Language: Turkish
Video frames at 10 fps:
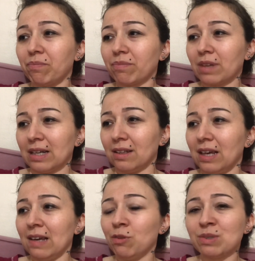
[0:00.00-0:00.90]
hani
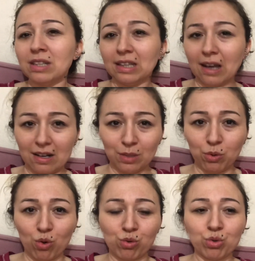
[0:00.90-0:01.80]
evimizin 2 artı 1
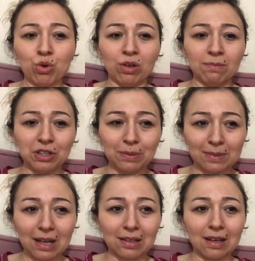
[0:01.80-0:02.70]
olduğunu söylemiştim
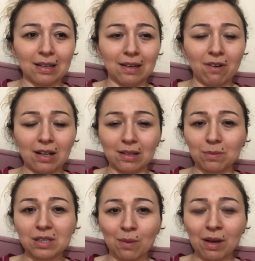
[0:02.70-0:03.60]
zaten ev
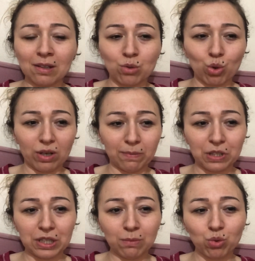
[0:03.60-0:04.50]
aldığımız zaman da söylemiştim.